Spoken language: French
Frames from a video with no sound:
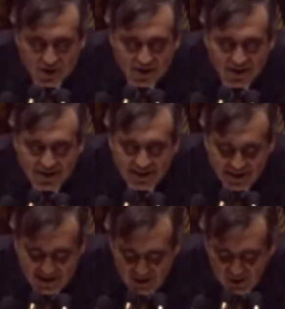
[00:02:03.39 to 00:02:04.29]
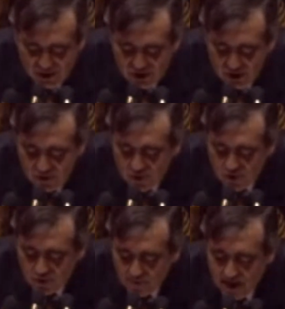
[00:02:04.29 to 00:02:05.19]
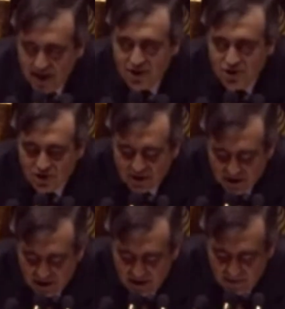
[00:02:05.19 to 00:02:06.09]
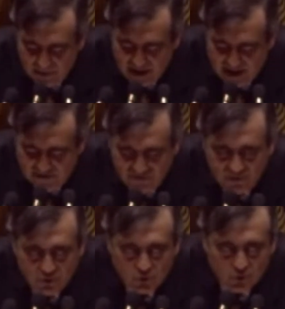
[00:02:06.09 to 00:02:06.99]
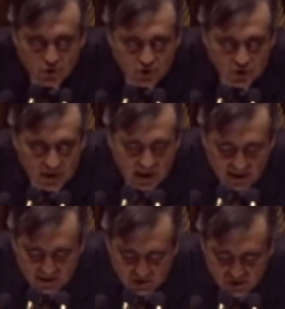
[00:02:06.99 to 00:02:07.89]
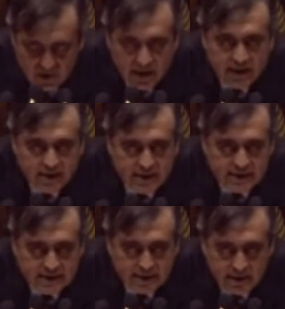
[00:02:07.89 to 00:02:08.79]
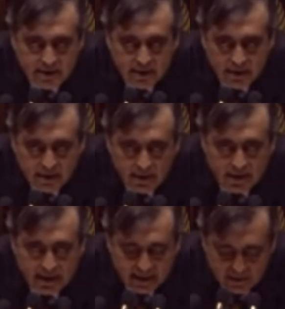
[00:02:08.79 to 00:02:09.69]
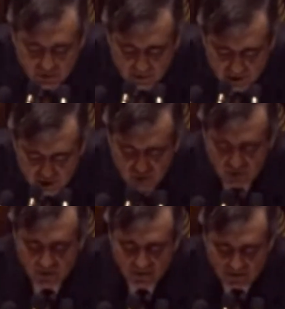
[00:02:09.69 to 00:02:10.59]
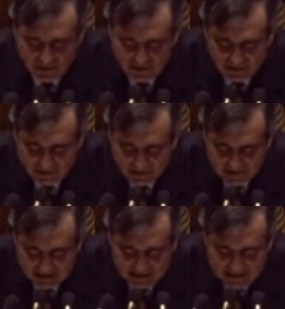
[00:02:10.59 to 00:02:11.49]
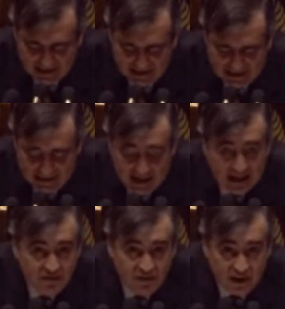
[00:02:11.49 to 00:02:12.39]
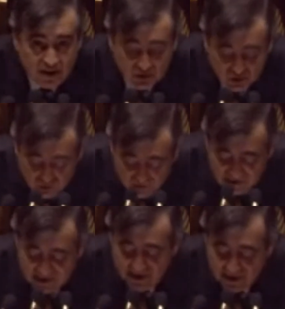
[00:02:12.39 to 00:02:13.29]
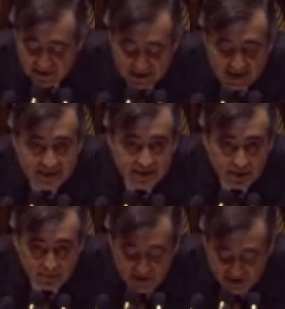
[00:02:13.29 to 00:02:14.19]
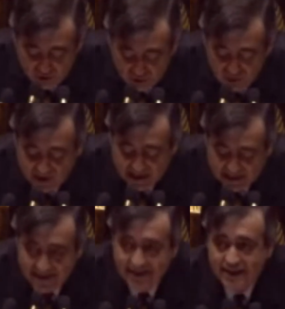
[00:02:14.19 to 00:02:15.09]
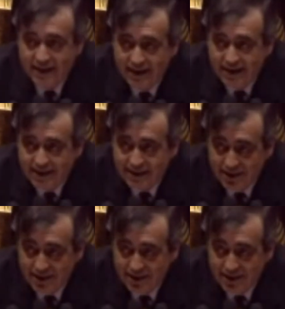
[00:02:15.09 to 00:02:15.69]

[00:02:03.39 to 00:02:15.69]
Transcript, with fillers: seul à l'origine du chômage. Bref, tout cela serait inscrit dans la nature des choses. La référence constante à l'exemple des taux d'intérêt